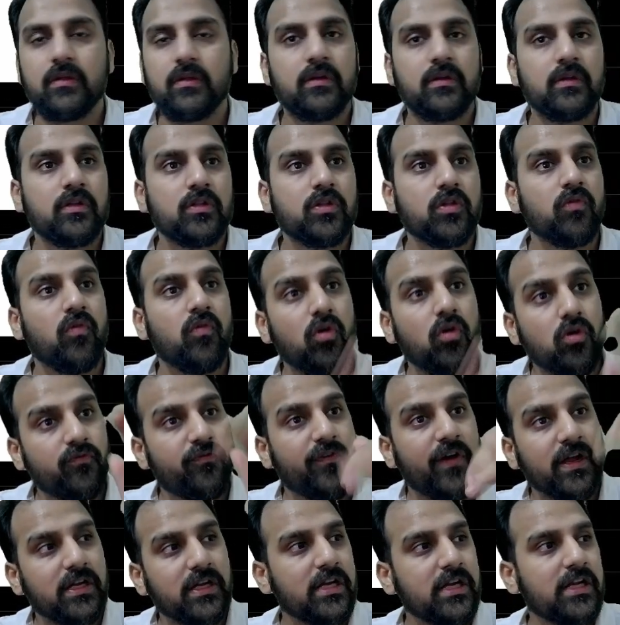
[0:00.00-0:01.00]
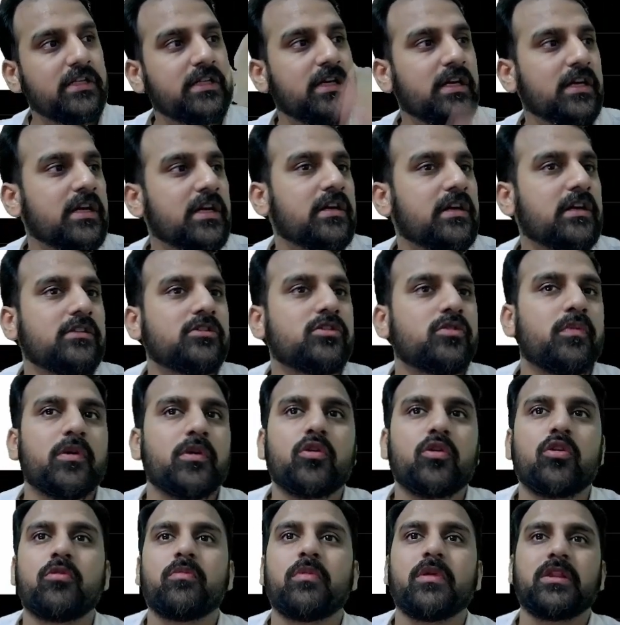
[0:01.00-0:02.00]
तो वो फाइनली जाके कंज्यूमर
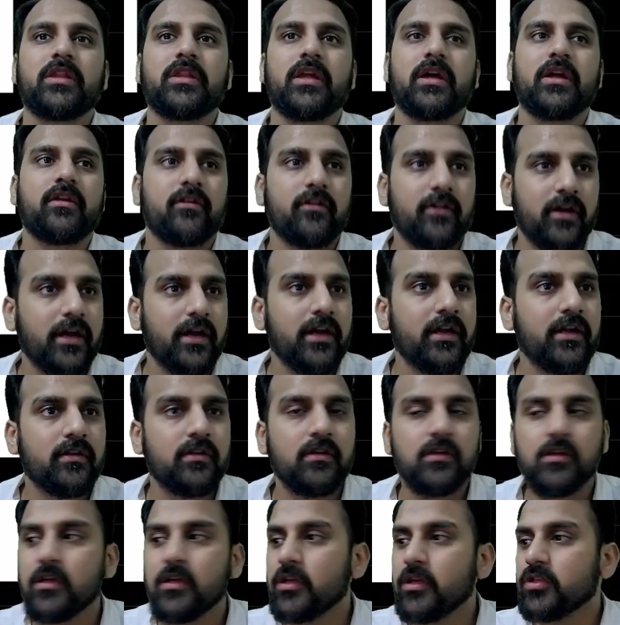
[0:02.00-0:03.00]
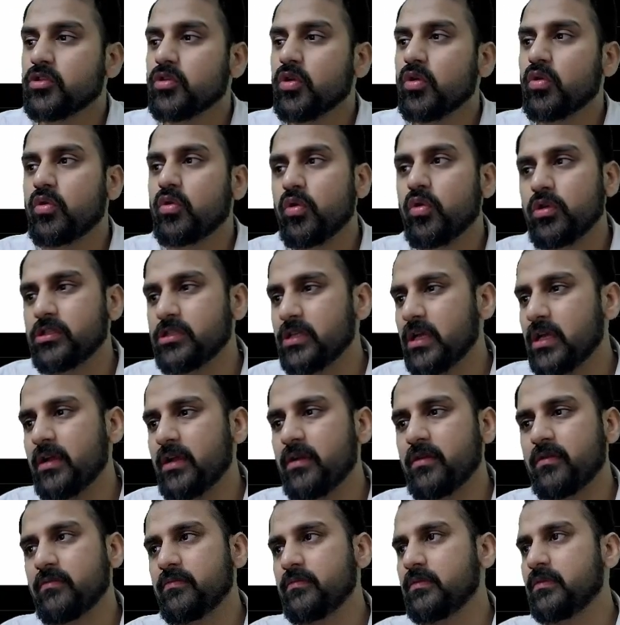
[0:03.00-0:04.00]
गुड बनता है राइट सो गुड्स
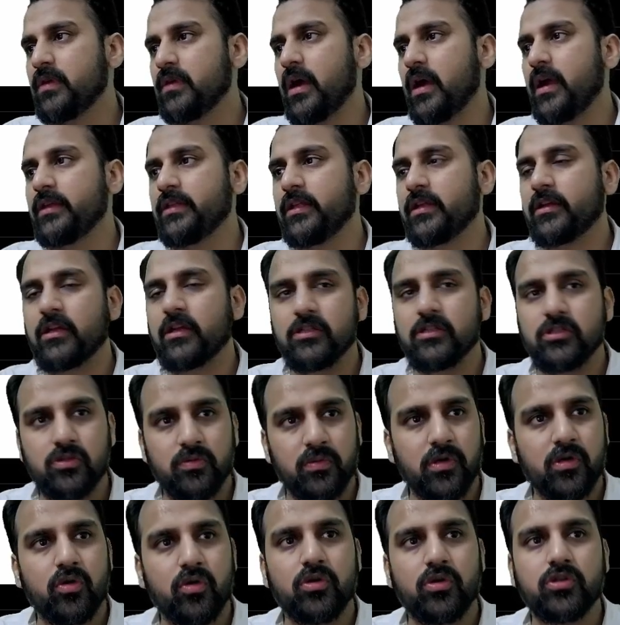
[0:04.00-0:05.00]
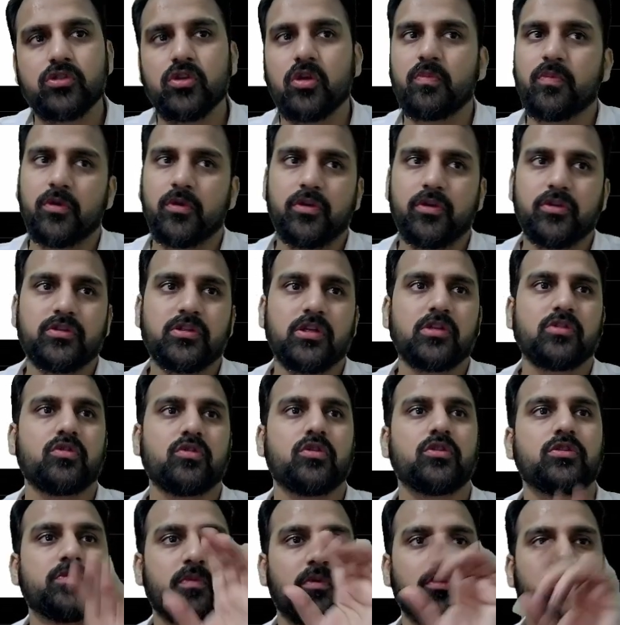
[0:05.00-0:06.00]
आर आइदर कंज्यूमर गुड्स और प्रोड्यूसर
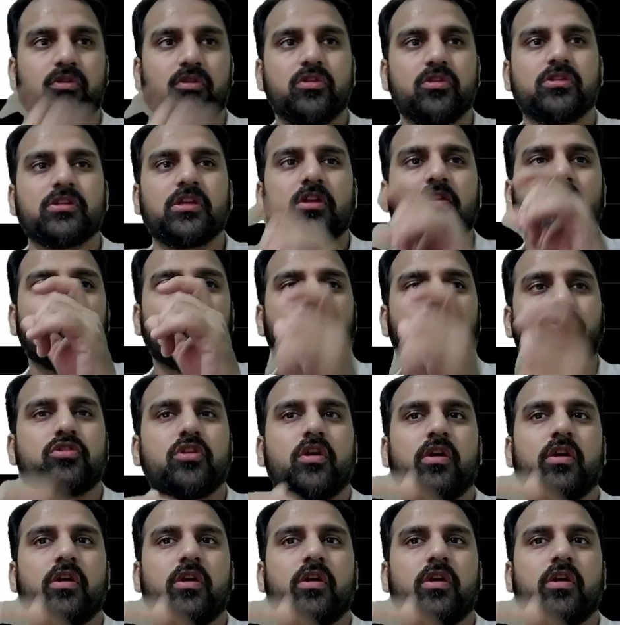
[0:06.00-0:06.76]
गुड्स प्रोड्यूसर गुड्स जो है